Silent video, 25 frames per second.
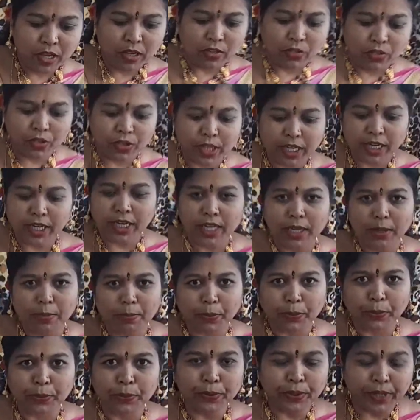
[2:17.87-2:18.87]
చూడండి
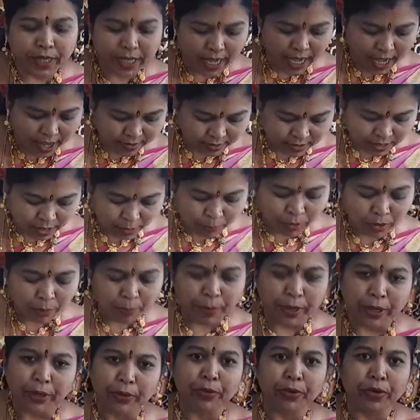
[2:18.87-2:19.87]
ఇప్పుడు గ్యాస్ లిమ్లో
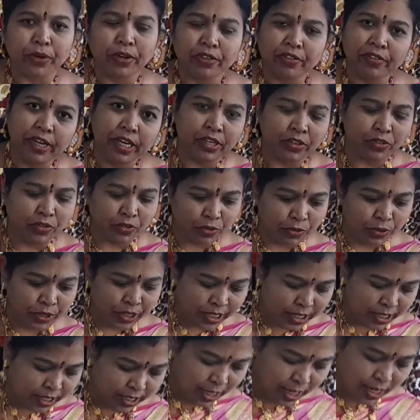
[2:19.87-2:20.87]
పెట్టుకొని
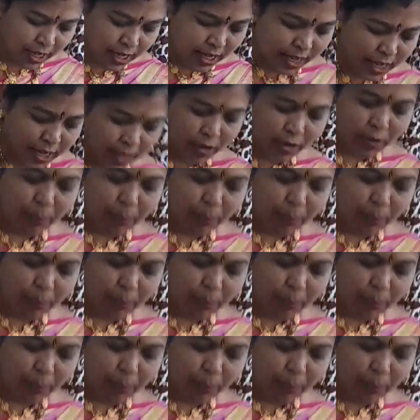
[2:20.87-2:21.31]
వేయించుకోండి ఇక హైలో